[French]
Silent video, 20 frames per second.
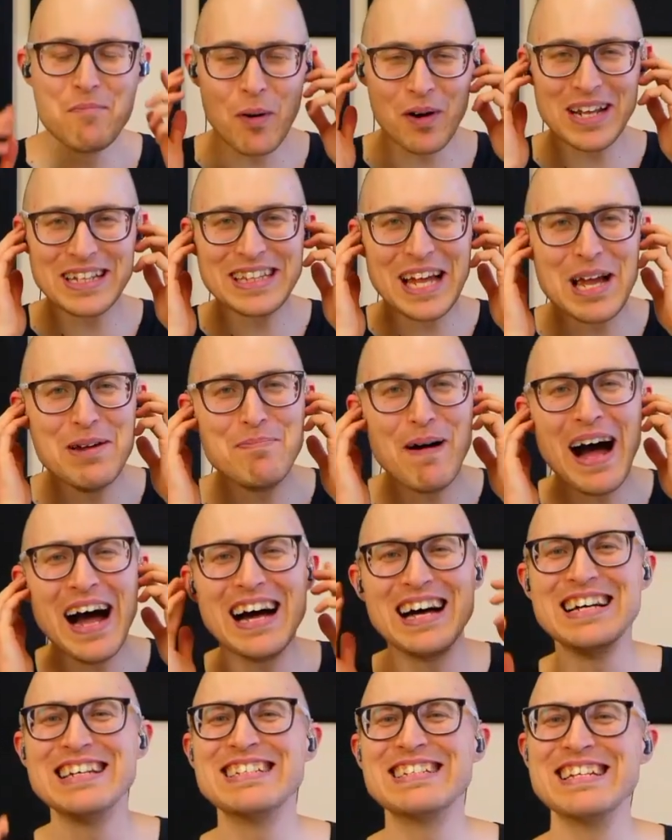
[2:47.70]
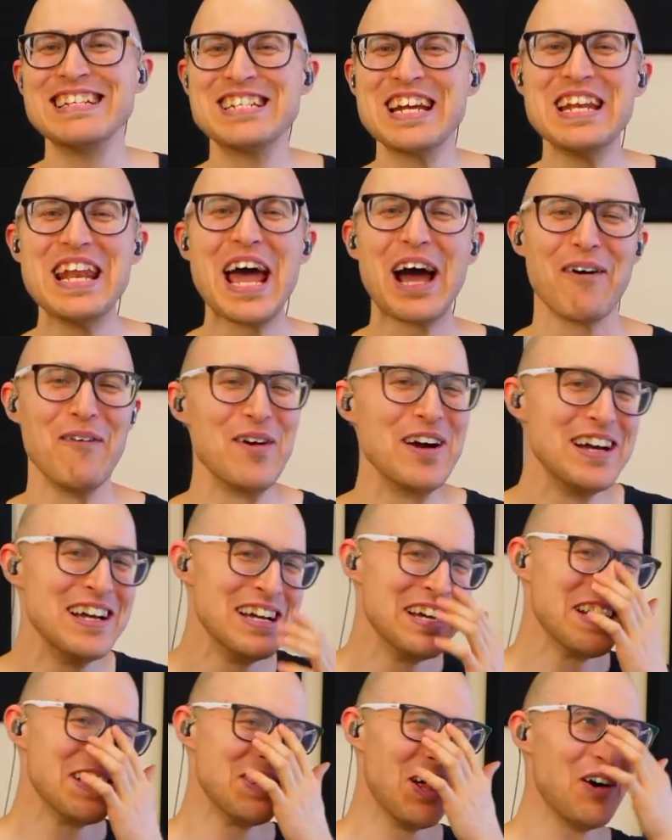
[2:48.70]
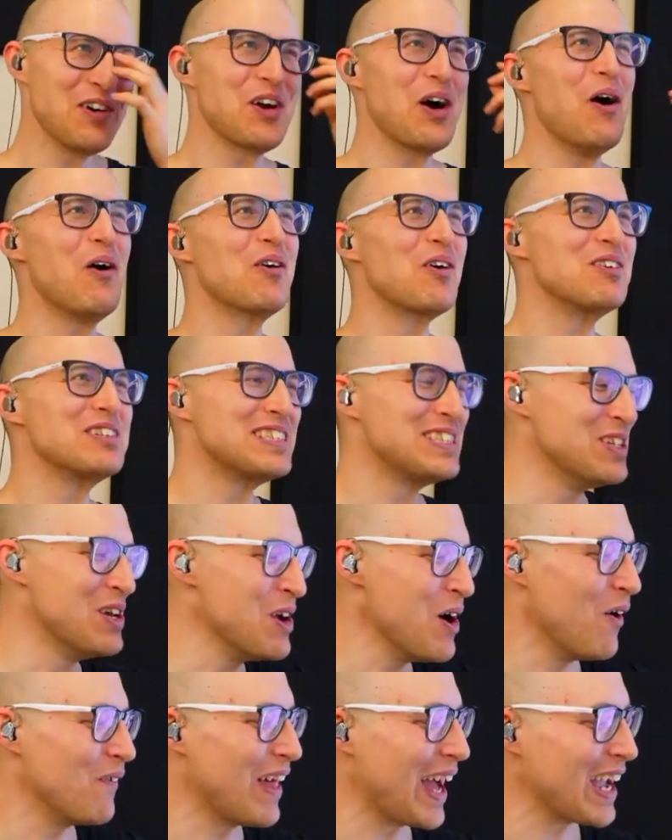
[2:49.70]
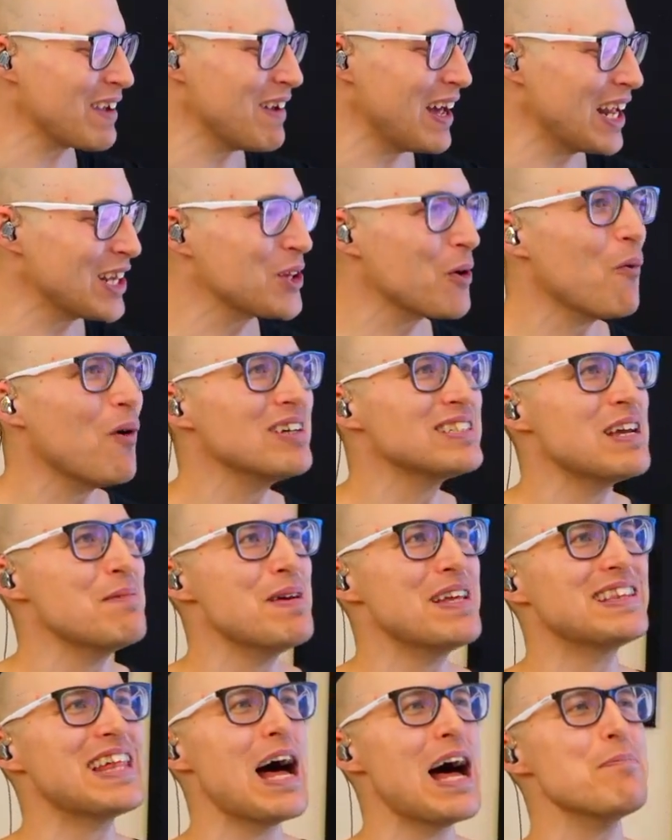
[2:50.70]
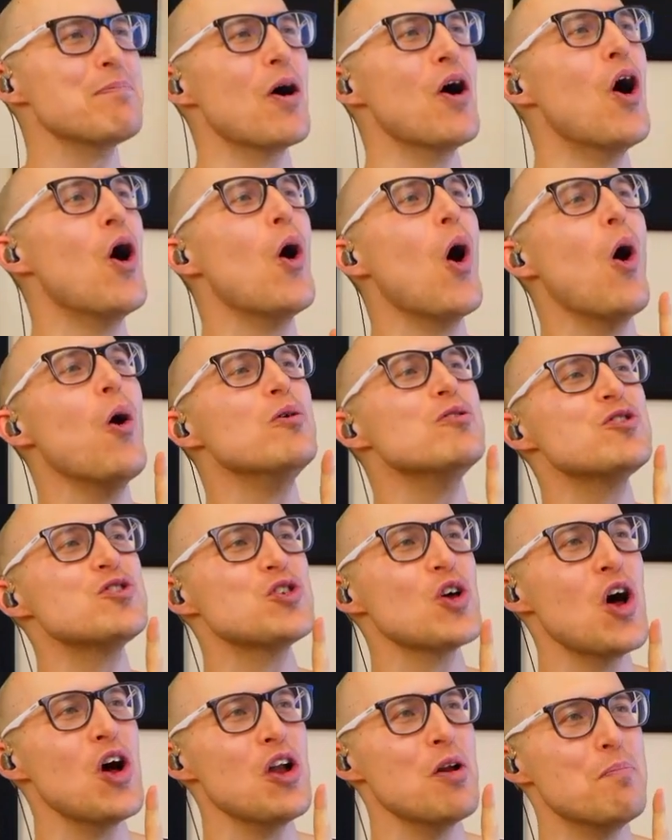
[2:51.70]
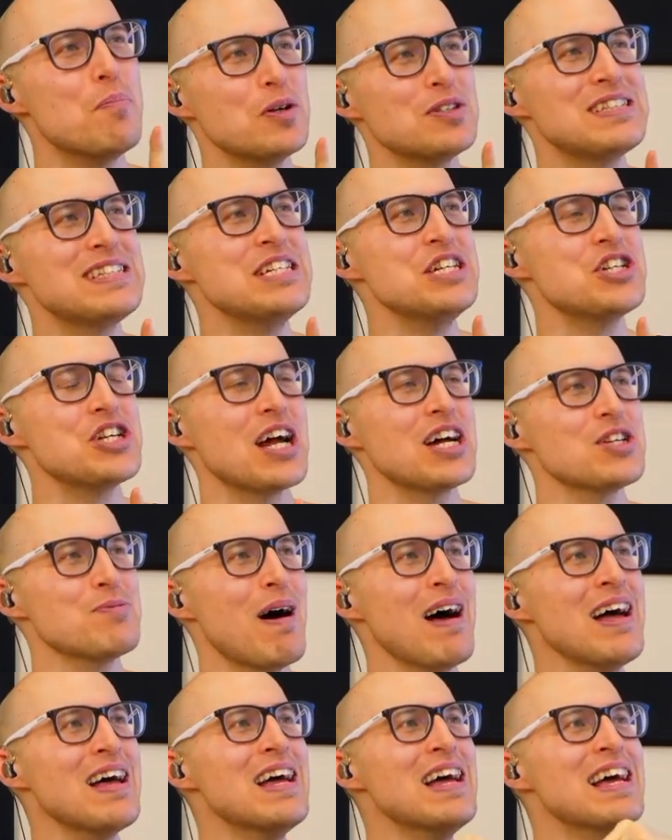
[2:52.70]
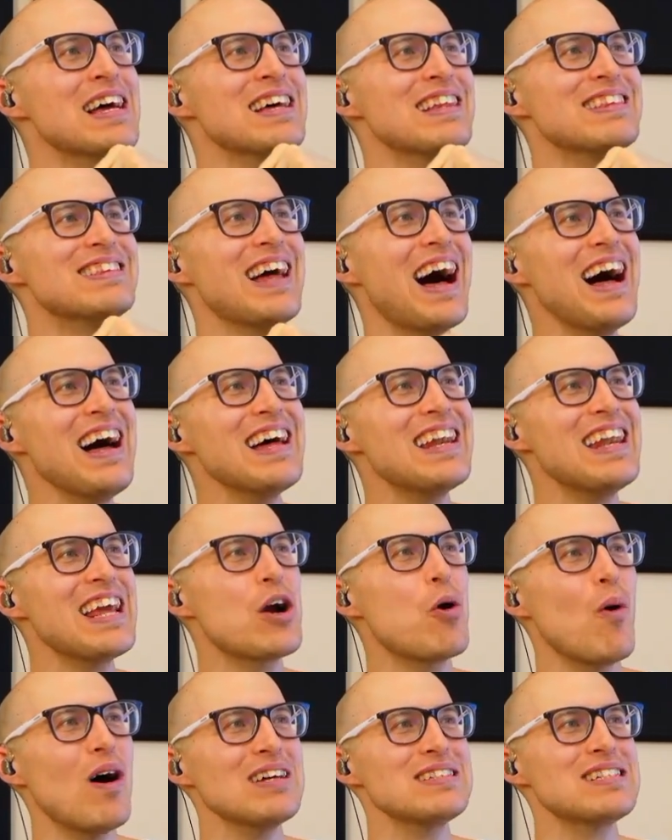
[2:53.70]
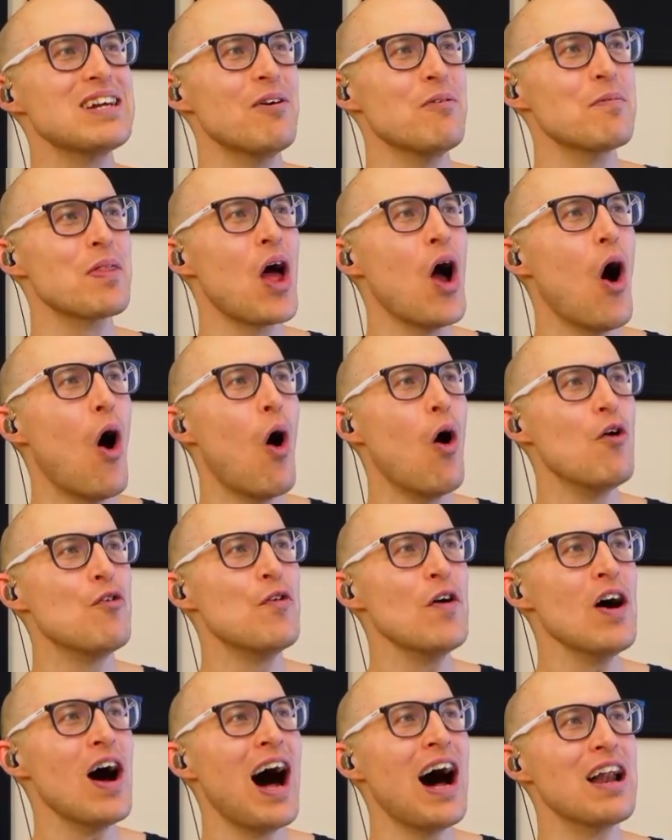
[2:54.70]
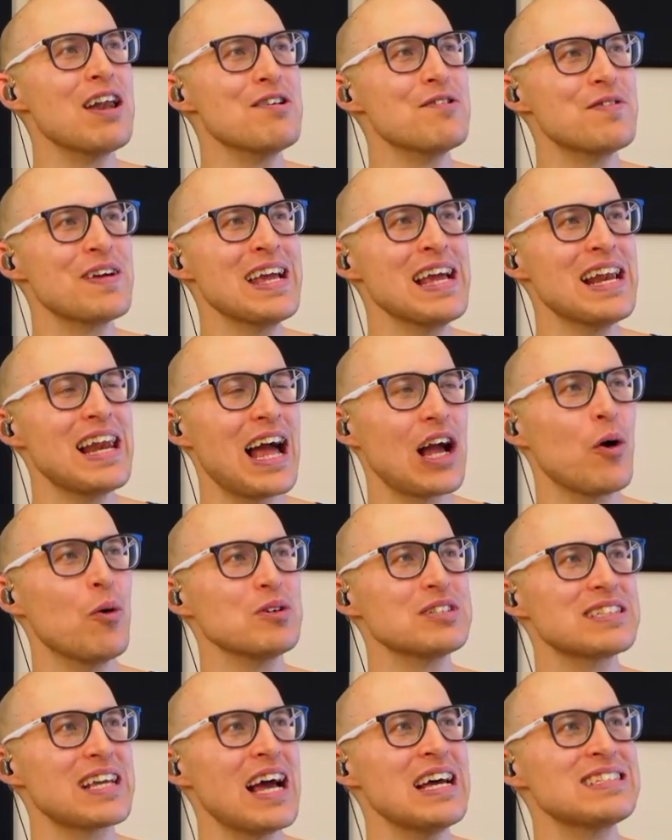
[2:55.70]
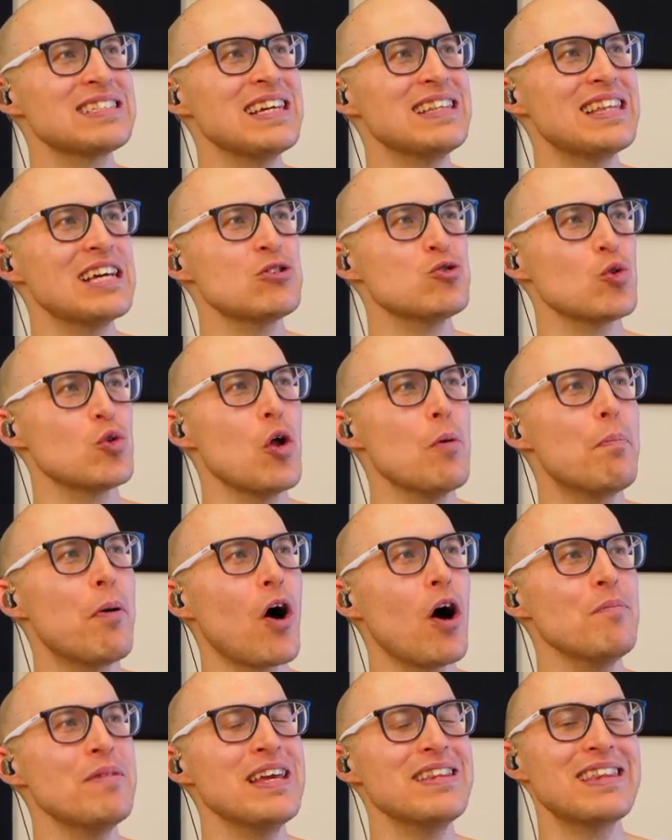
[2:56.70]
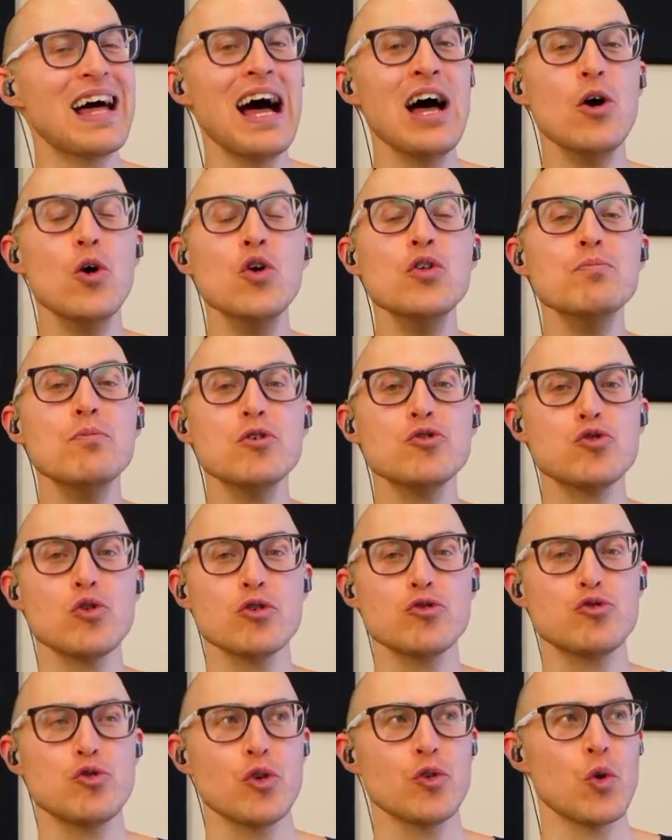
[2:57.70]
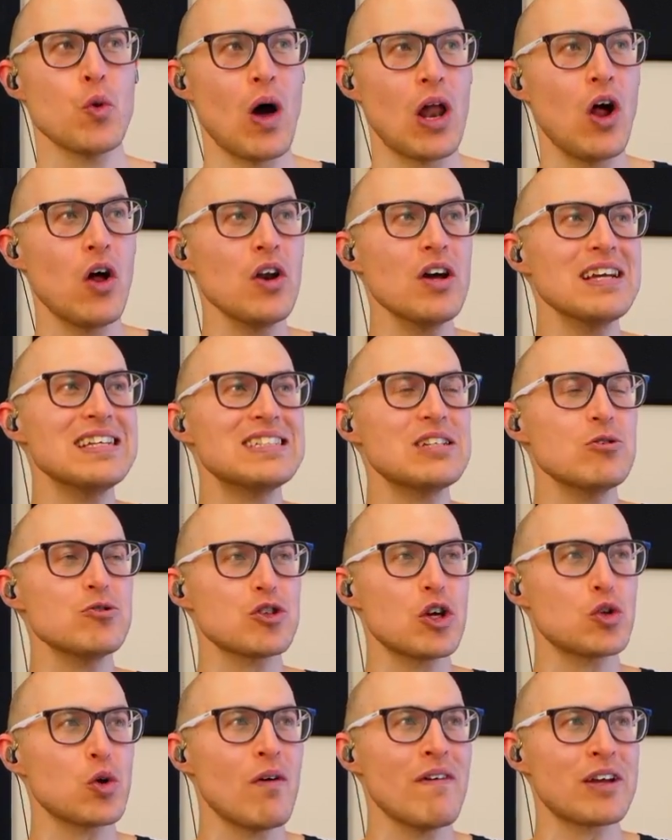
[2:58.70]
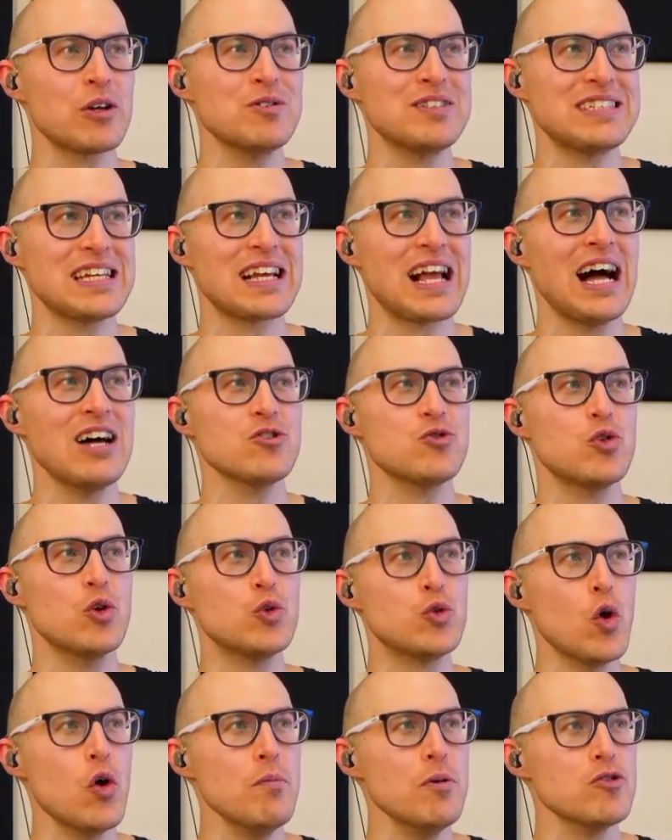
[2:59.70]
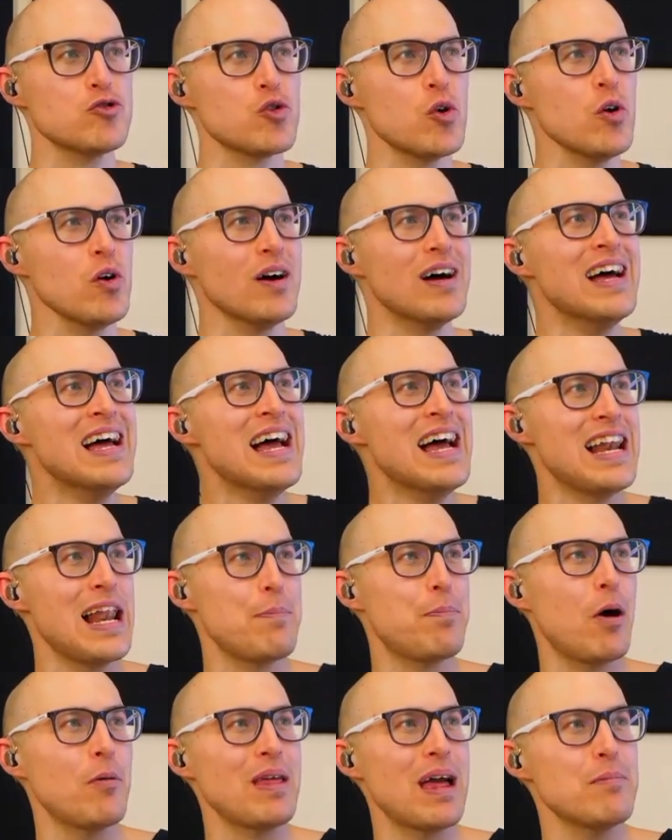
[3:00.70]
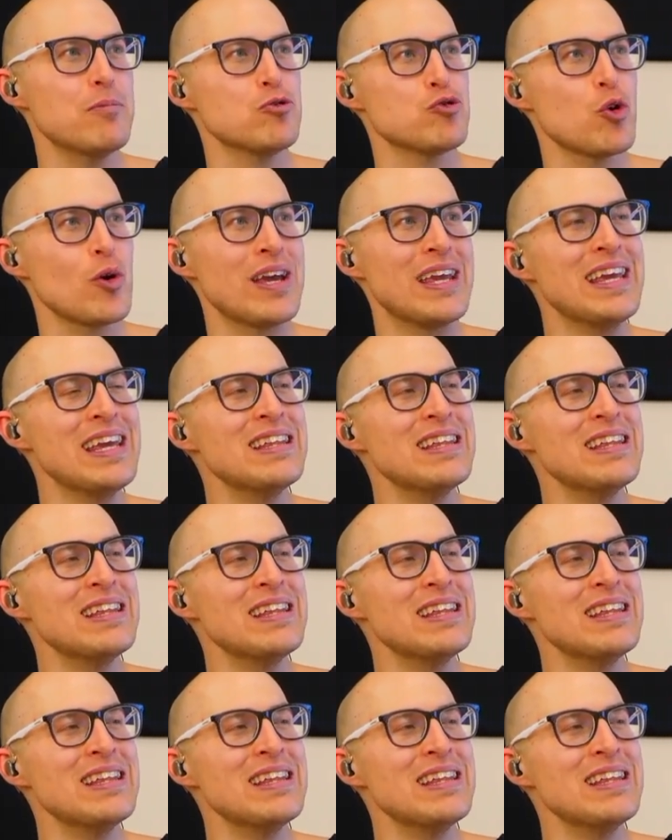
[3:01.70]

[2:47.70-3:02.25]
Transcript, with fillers: Pour les tympans, euh, c'est généreux. Donc, on continue, on arrive à la troisième étape. Un seul petit changement dans l'équation. On va enlever la grosse caisse qui était sur le premier temps, une mesure sur deux. Alors là, ici, on se retrouve avec une séquence de deux mesures. La première mesure est